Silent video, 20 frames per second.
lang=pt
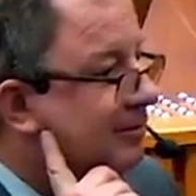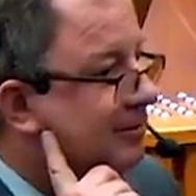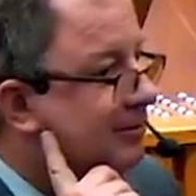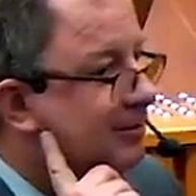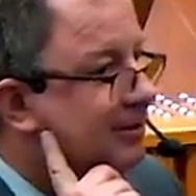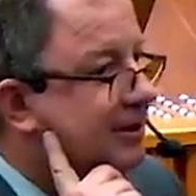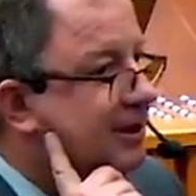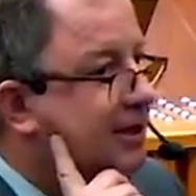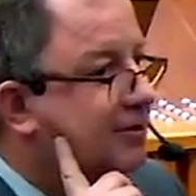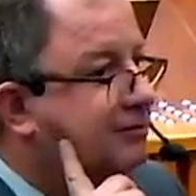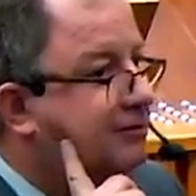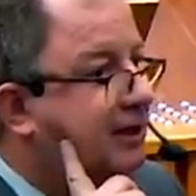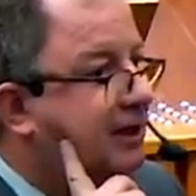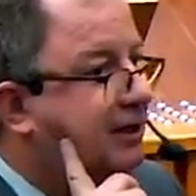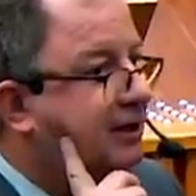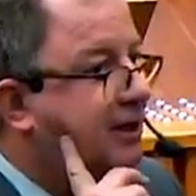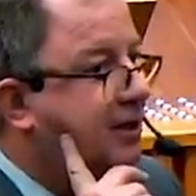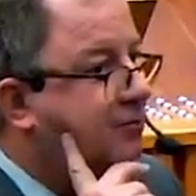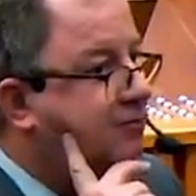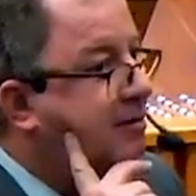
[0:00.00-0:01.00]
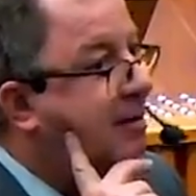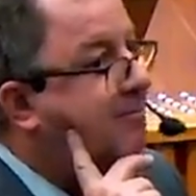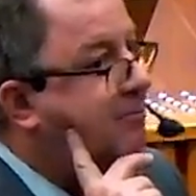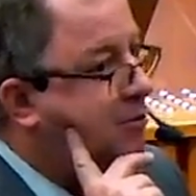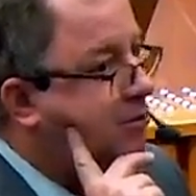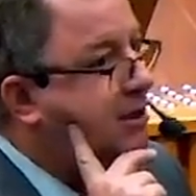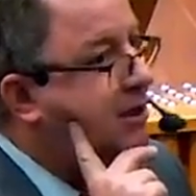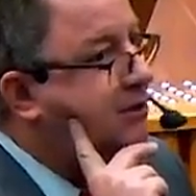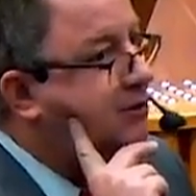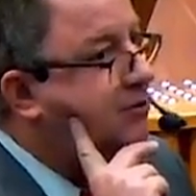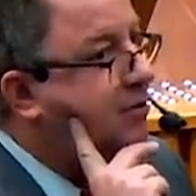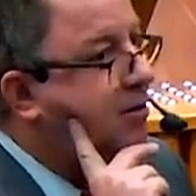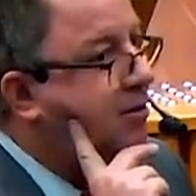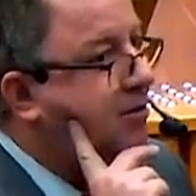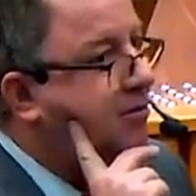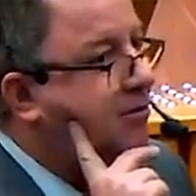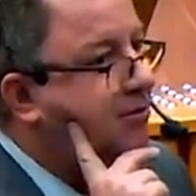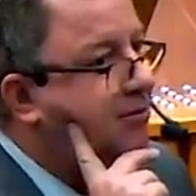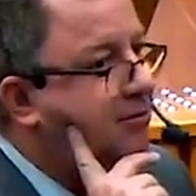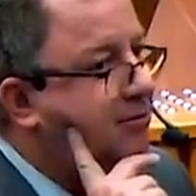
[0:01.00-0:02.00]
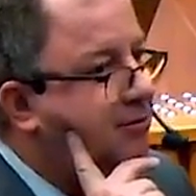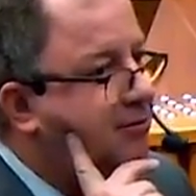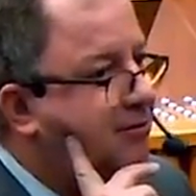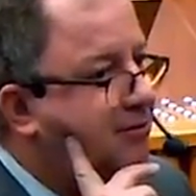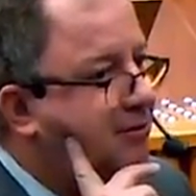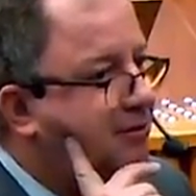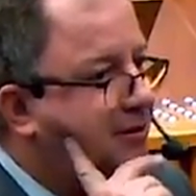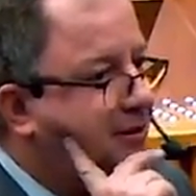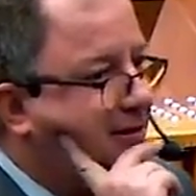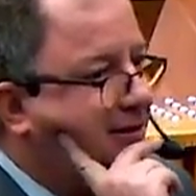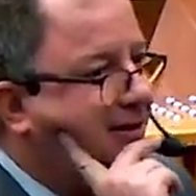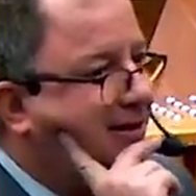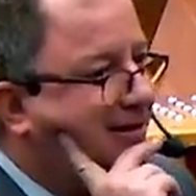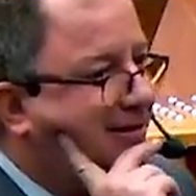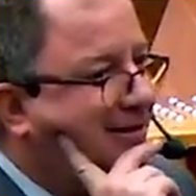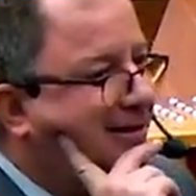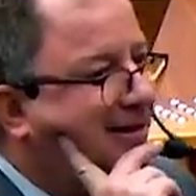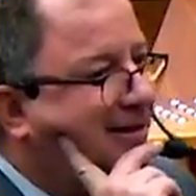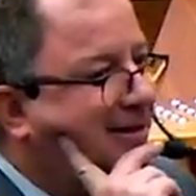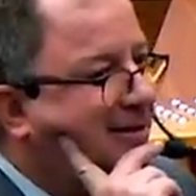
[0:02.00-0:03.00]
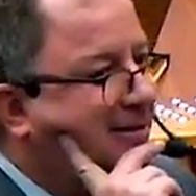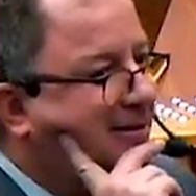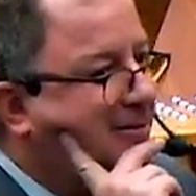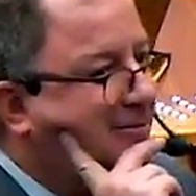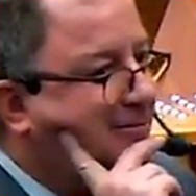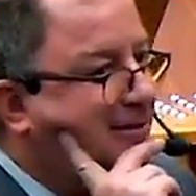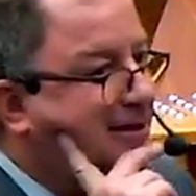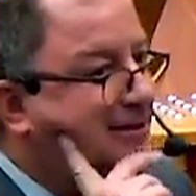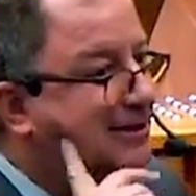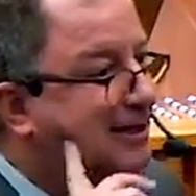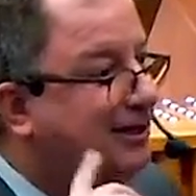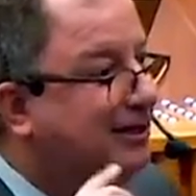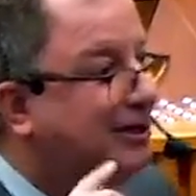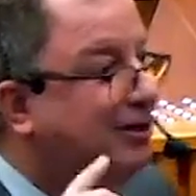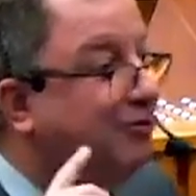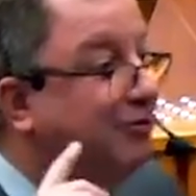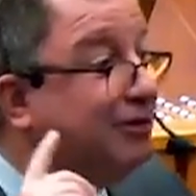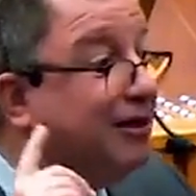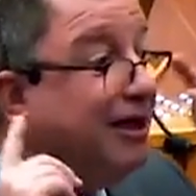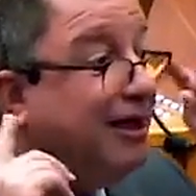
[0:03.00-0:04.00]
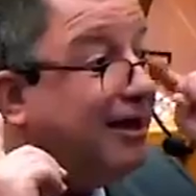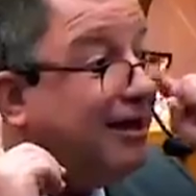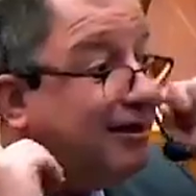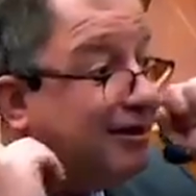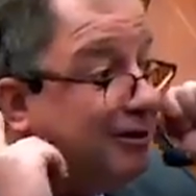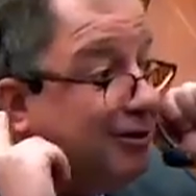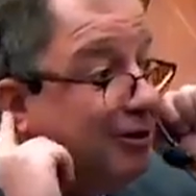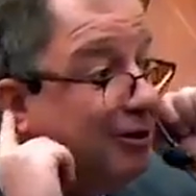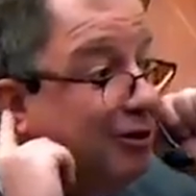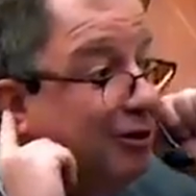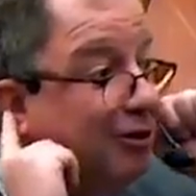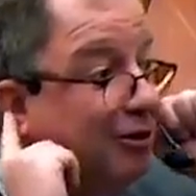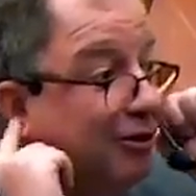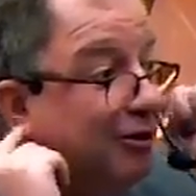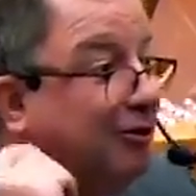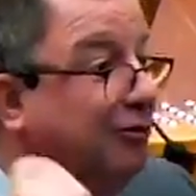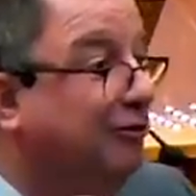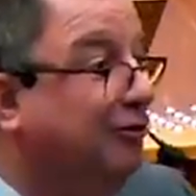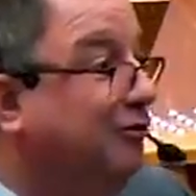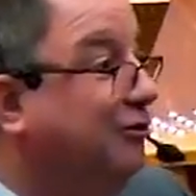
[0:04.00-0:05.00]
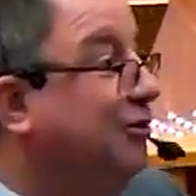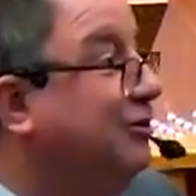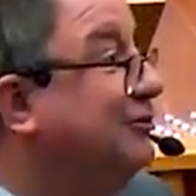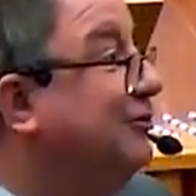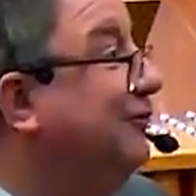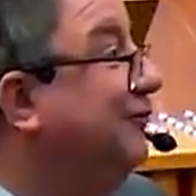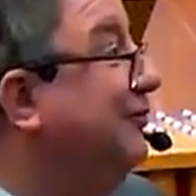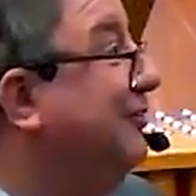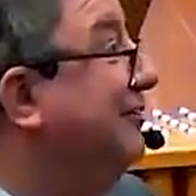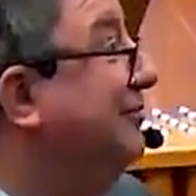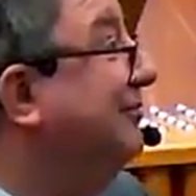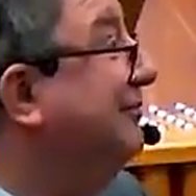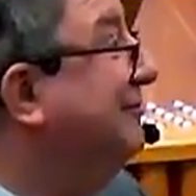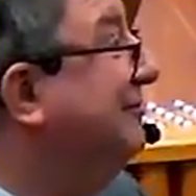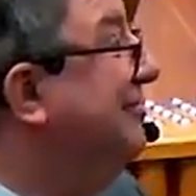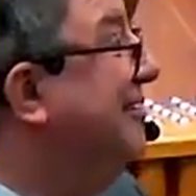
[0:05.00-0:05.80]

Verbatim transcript: Deus lhe deu uma boca só. Mas lhe deu o quê? Dois ouvidos.